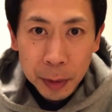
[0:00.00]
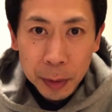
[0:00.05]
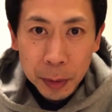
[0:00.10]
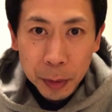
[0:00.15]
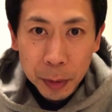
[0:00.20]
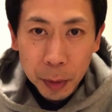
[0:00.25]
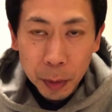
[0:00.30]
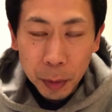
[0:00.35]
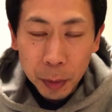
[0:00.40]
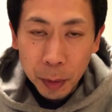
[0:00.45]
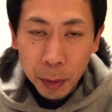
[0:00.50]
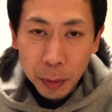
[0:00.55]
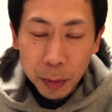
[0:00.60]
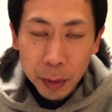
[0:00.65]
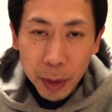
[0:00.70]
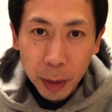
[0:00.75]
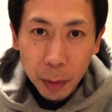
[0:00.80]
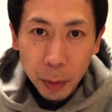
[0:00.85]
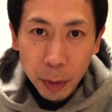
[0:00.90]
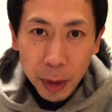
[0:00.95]
ちょっとこの
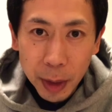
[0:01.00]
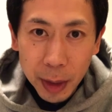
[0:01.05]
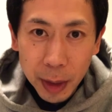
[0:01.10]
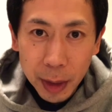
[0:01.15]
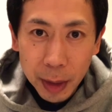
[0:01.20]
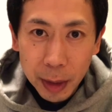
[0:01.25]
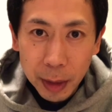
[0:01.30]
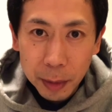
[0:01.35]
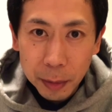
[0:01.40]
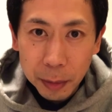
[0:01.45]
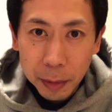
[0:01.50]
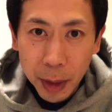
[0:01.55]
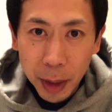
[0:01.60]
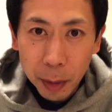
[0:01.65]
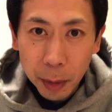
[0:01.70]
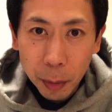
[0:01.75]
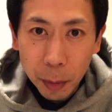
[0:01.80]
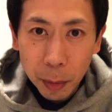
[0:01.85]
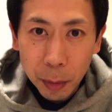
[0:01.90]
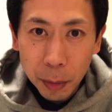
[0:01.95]
受け取り受け
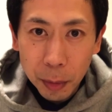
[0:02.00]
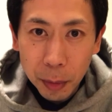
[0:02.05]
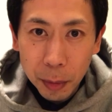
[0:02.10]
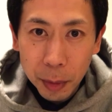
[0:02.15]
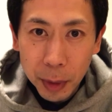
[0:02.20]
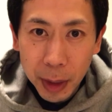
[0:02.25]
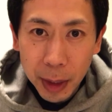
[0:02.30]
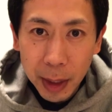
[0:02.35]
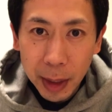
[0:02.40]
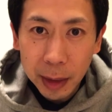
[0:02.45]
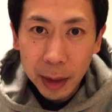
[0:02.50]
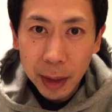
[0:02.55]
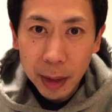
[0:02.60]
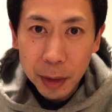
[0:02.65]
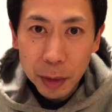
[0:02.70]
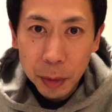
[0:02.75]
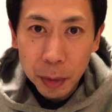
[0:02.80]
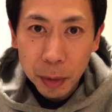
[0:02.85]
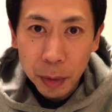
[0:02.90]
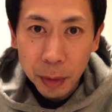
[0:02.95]
取り方で
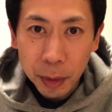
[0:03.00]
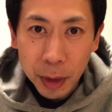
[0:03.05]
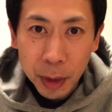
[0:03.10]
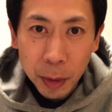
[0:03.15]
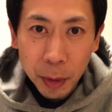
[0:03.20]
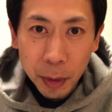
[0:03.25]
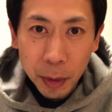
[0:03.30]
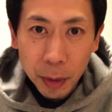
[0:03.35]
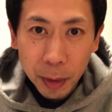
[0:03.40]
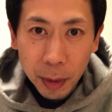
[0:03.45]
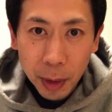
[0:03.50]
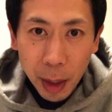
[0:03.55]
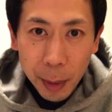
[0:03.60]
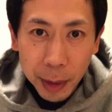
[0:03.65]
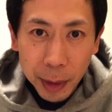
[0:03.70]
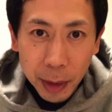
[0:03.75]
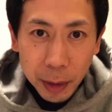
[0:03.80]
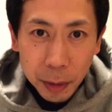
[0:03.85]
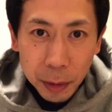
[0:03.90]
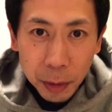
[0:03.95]
ちょっといろいろ変
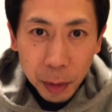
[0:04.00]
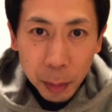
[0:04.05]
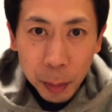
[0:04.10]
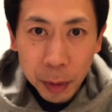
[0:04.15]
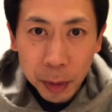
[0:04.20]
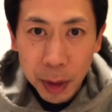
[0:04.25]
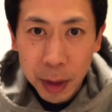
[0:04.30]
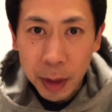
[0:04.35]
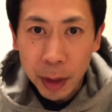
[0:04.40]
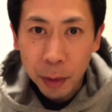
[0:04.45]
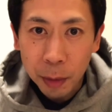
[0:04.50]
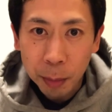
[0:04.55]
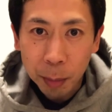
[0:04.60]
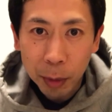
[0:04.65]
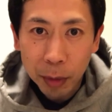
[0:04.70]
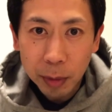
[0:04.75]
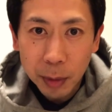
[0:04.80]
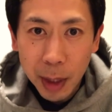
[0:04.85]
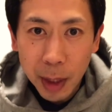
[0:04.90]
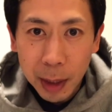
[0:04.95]
わってくると思うんですけど
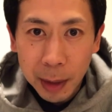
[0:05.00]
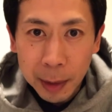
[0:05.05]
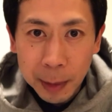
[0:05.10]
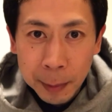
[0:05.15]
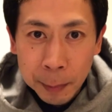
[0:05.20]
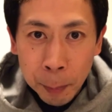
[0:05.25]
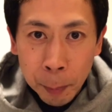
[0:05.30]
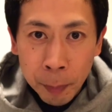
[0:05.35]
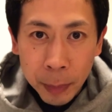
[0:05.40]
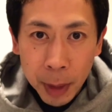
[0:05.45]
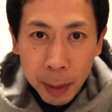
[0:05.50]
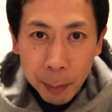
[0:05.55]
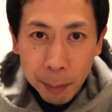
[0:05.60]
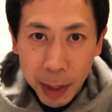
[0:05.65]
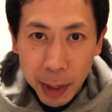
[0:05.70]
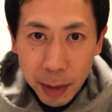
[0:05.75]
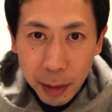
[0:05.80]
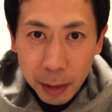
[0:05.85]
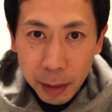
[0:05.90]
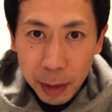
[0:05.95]
僕は
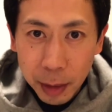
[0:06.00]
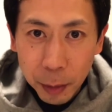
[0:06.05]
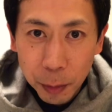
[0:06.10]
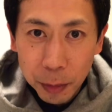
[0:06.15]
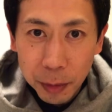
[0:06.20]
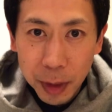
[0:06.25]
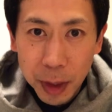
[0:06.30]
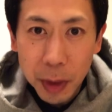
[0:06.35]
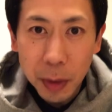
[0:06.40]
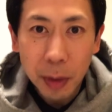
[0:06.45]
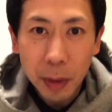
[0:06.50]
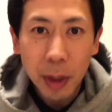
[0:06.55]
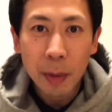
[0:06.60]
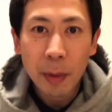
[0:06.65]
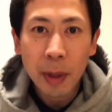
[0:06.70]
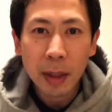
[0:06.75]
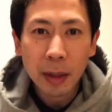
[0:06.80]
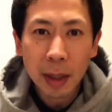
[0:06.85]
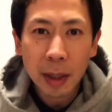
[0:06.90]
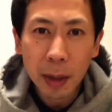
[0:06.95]
めちゃくちゃコンディションが
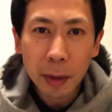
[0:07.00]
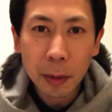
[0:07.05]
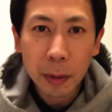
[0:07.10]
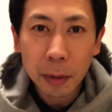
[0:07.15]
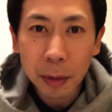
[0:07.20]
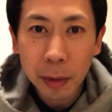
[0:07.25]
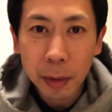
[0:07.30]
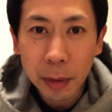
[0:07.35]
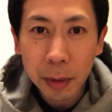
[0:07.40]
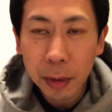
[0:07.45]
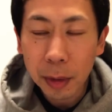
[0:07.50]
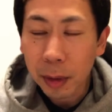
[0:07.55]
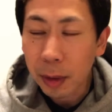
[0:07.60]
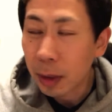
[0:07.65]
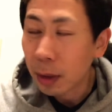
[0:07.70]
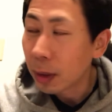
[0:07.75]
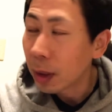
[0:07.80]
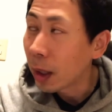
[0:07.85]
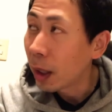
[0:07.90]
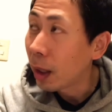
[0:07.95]
悪かろうと、
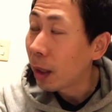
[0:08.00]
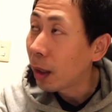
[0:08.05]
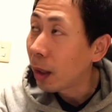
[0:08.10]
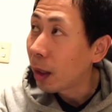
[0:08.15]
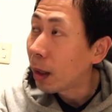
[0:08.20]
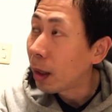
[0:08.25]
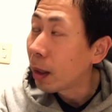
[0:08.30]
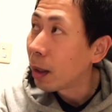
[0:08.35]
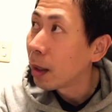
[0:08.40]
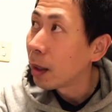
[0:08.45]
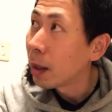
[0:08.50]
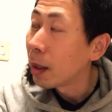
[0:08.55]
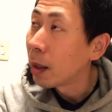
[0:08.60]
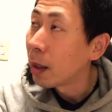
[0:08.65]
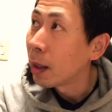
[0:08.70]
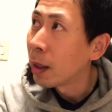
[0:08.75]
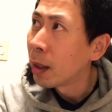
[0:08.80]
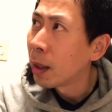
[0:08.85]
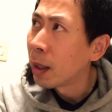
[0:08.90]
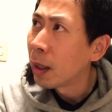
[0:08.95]

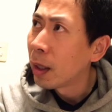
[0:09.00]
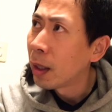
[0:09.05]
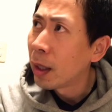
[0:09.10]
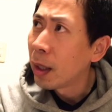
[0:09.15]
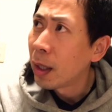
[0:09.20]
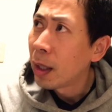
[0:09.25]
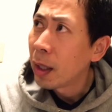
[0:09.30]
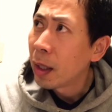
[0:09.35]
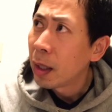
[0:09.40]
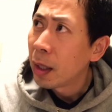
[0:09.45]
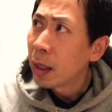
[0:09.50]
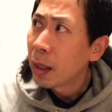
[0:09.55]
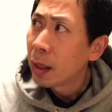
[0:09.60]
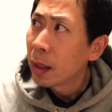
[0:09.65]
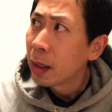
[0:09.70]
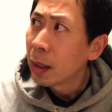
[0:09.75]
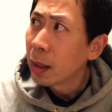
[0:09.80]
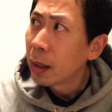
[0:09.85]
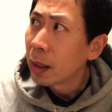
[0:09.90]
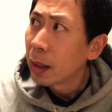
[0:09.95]

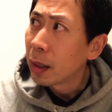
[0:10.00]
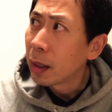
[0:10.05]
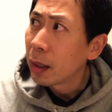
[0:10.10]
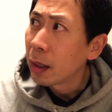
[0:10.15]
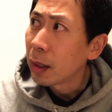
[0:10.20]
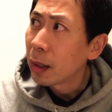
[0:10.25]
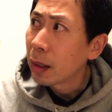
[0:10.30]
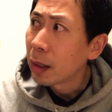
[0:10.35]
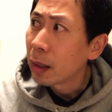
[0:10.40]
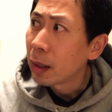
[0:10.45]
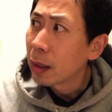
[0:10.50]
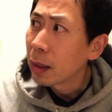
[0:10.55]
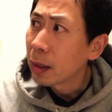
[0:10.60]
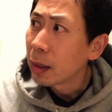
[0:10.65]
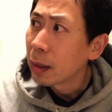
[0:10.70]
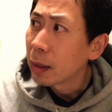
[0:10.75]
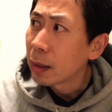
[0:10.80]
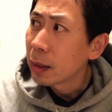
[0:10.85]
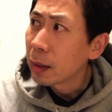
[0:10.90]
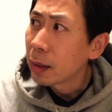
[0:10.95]

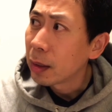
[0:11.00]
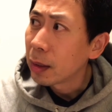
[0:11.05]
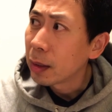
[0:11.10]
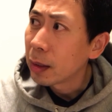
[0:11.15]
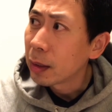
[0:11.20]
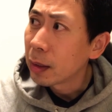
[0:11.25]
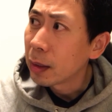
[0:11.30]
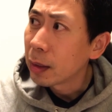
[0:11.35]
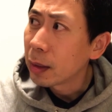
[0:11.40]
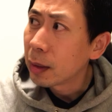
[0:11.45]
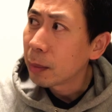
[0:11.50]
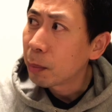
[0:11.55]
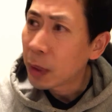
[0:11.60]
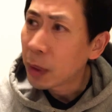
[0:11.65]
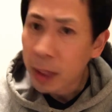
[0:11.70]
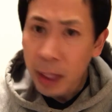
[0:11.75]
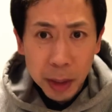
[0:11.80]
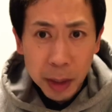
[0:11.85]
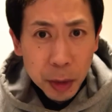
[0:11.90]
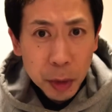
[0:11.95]
えー、まあ、
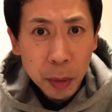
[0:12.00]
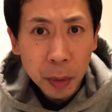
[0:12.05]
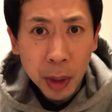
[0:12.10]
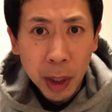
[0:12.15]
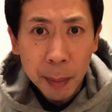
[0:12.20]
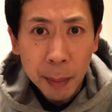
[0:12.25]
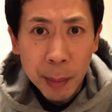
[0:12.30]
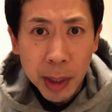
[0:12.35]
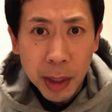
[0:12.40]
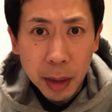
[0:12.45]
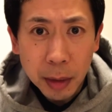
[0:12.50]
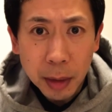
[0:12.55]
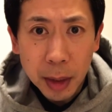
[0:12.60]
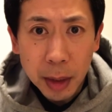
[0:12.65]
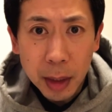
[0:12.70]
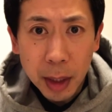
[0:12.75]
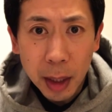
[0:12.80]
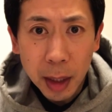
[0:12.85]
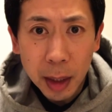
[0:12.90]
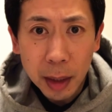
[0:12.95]
テンションがめちゃくちゃ
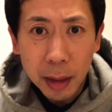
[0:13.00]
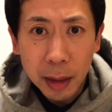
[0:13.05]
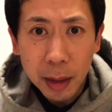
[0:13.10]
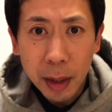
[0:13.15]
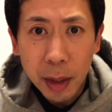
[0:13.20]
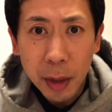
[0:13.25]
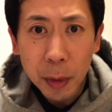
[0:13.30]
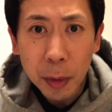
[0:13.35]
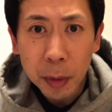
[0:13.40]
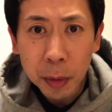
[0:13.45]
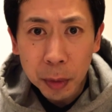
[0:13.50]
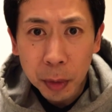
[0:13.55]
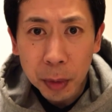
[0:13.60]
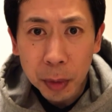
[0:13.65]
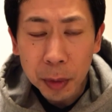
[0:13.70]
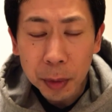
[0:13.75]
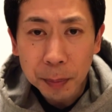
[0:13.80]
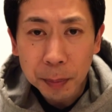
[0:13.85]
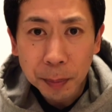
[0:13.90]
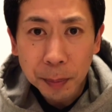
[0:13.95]
下がってようと